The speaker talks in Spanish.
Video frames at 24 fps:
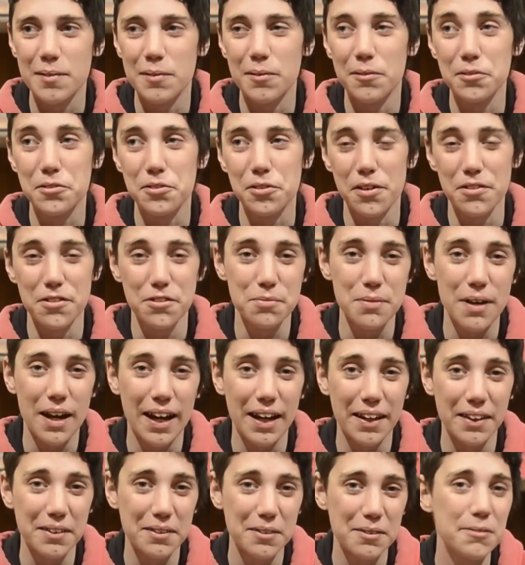8 eh, años
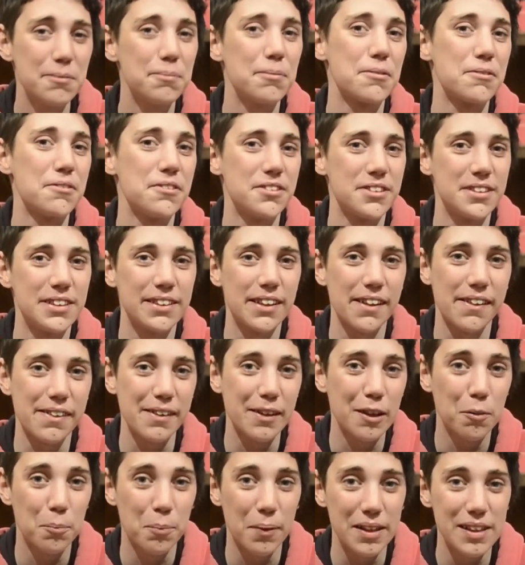viajando por unos
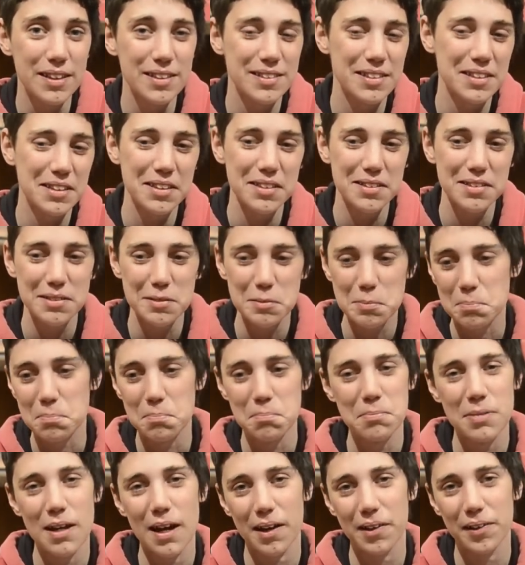75 países,
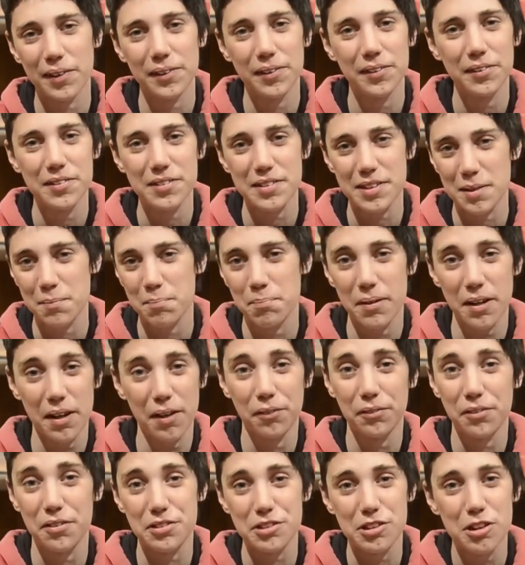viajo siempre en
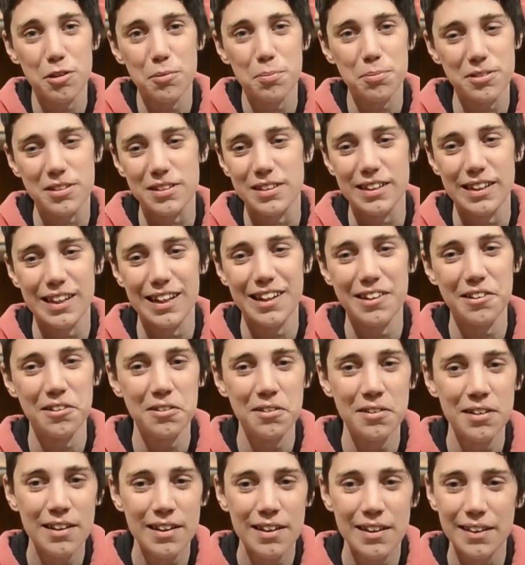autostop, sin
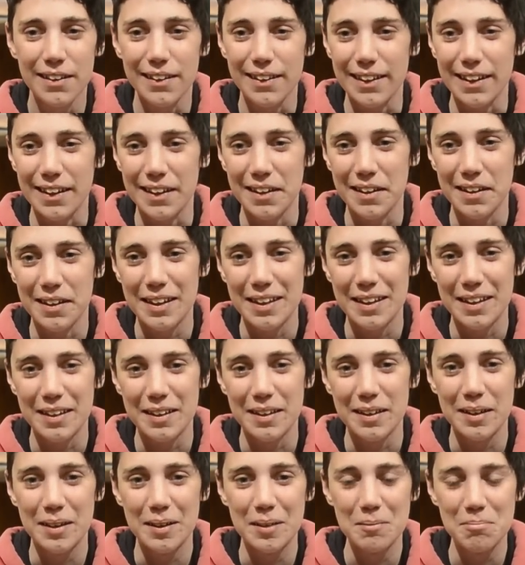dinero
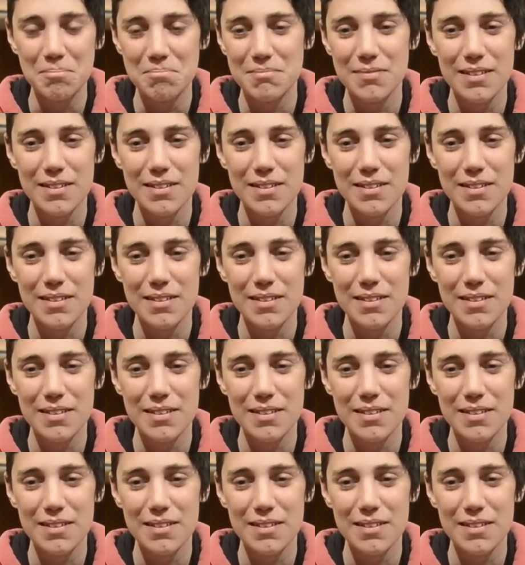y